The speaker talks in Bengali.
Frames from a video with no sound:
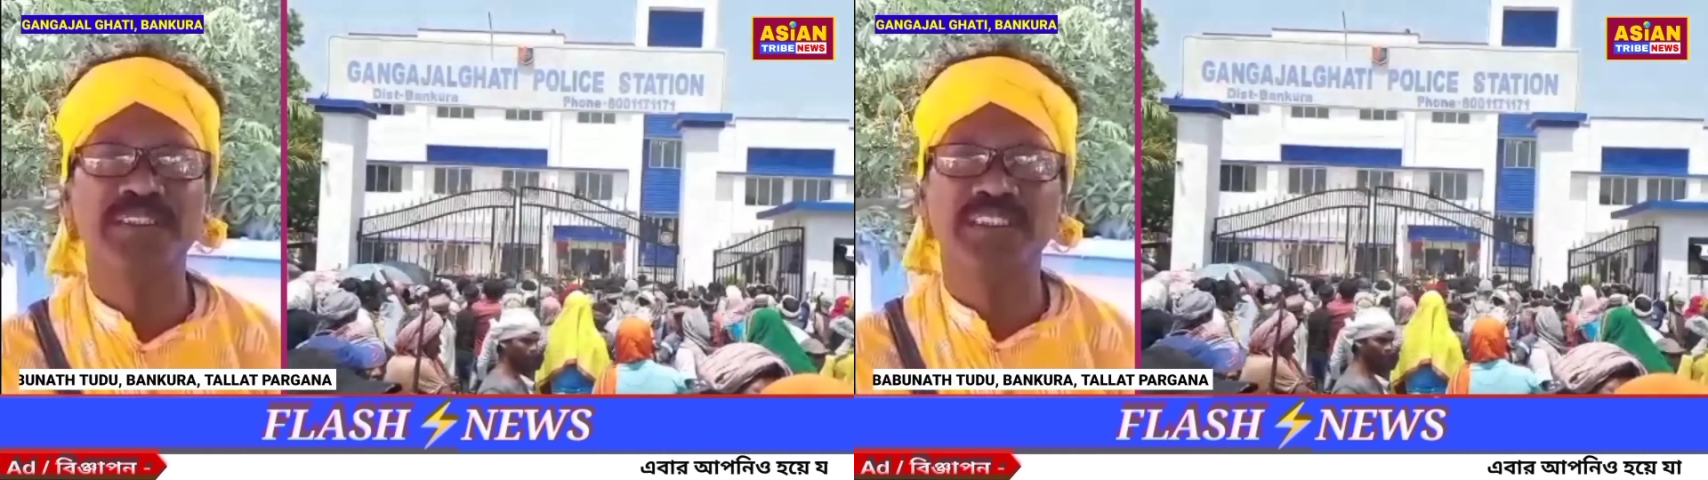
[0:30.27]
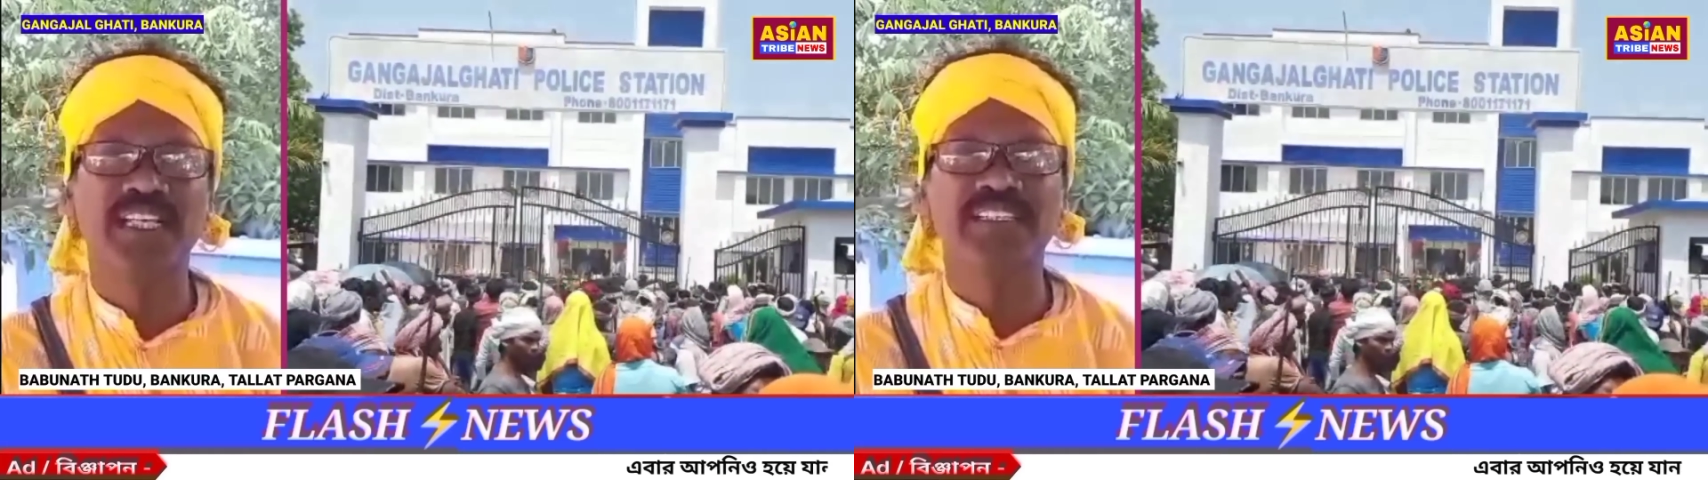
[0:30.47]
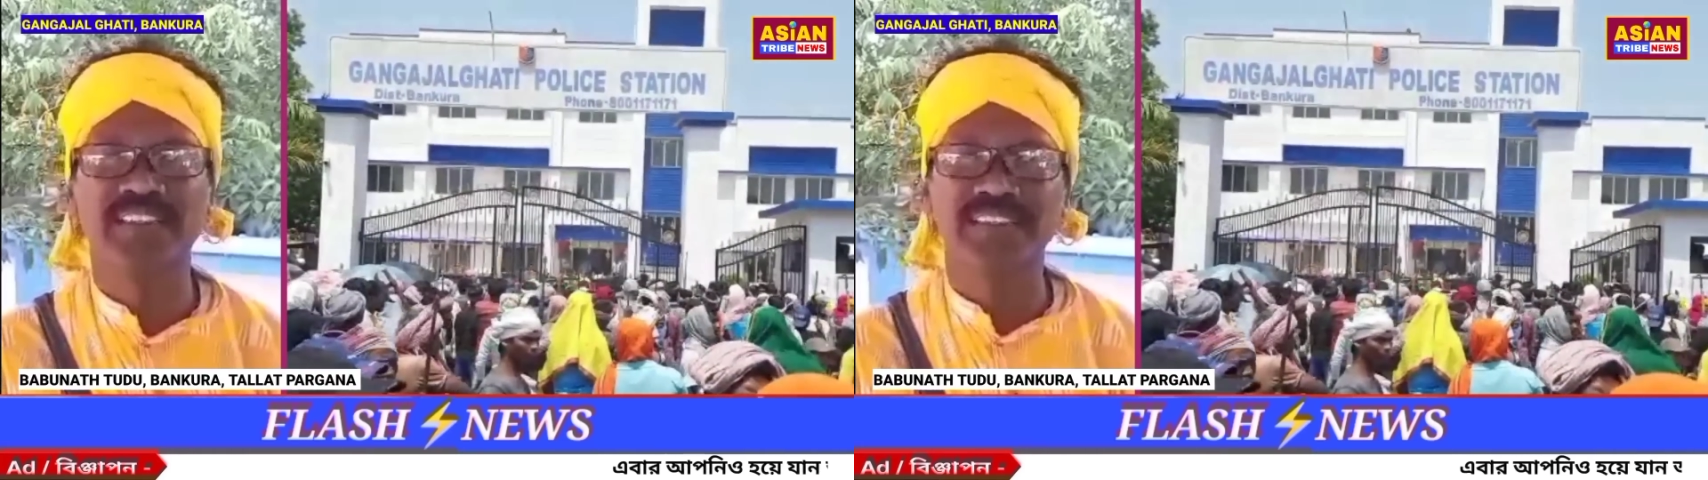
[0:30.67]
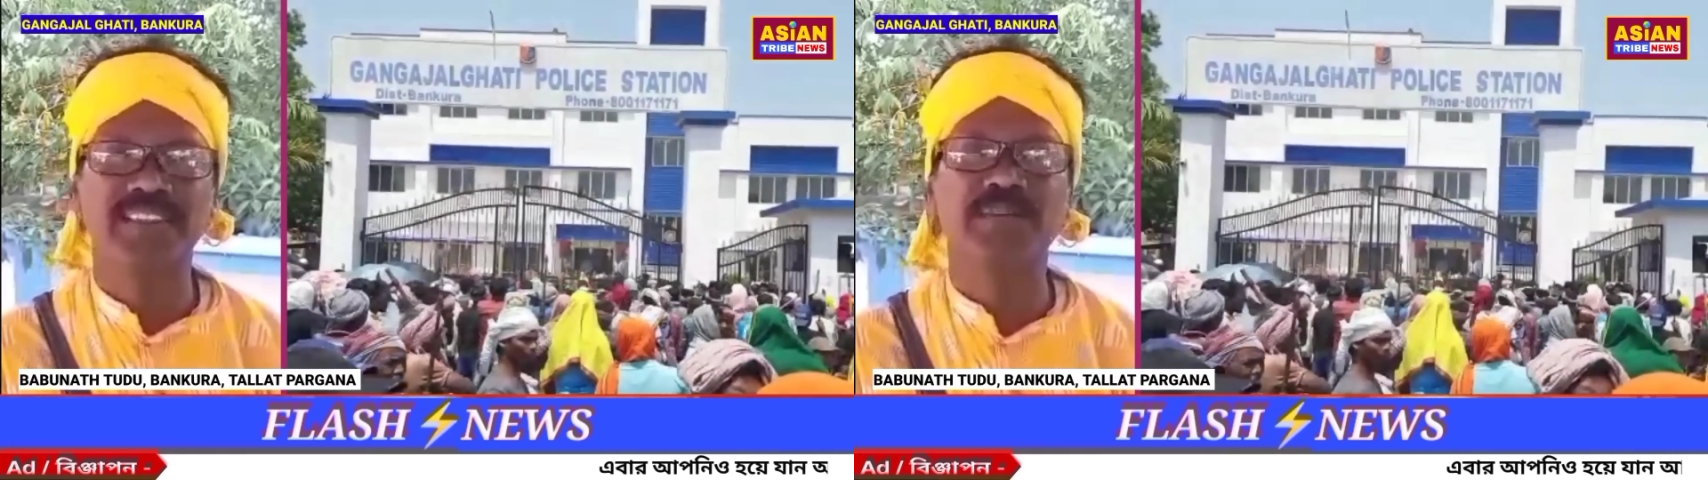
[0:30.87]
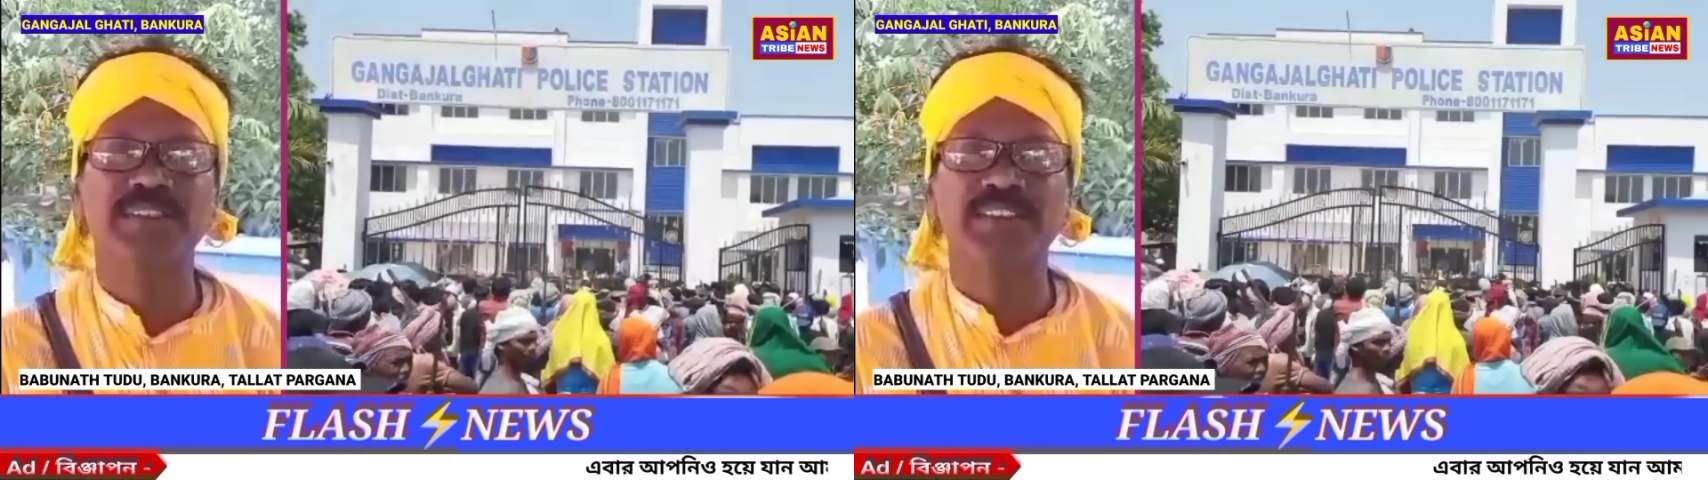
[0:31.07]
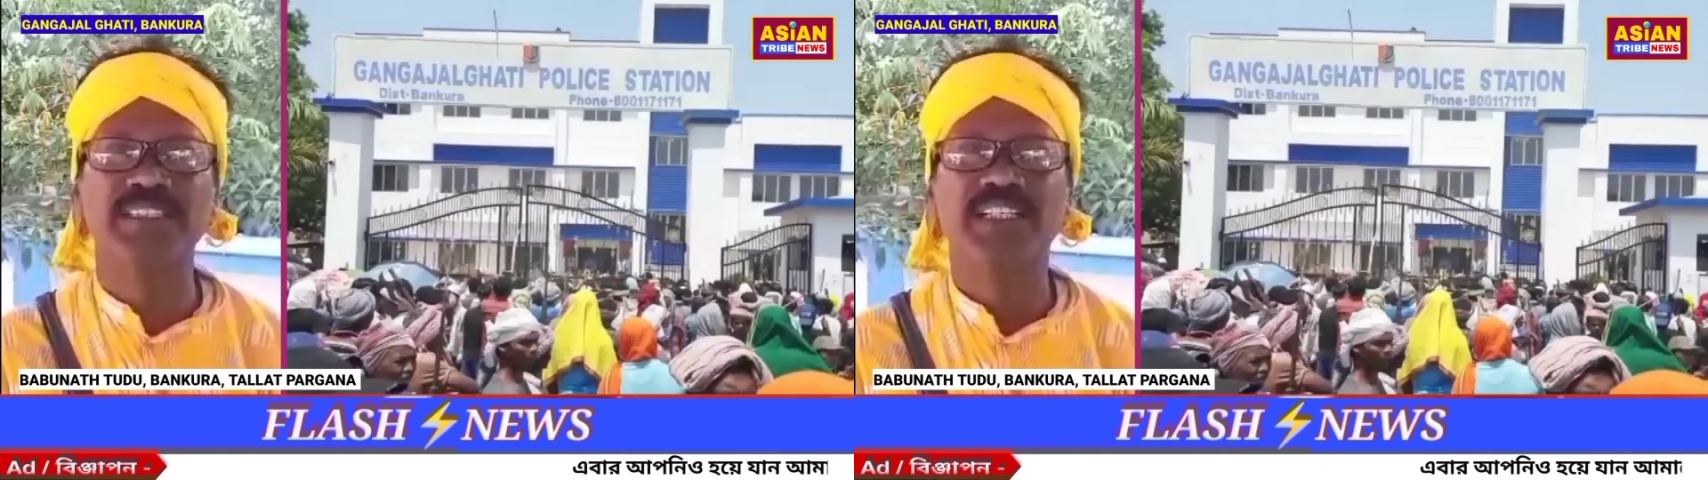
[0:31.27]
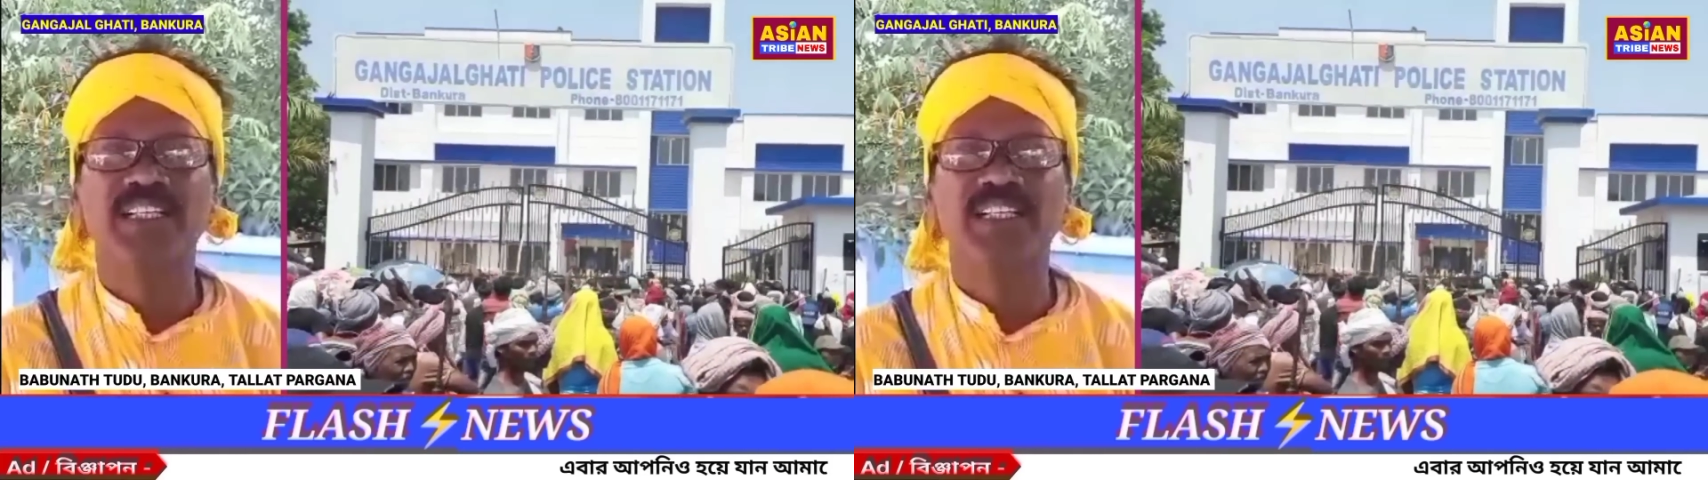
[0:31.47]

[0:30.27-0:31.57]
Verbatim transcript: মাঝি আরি সিস্টেম আছে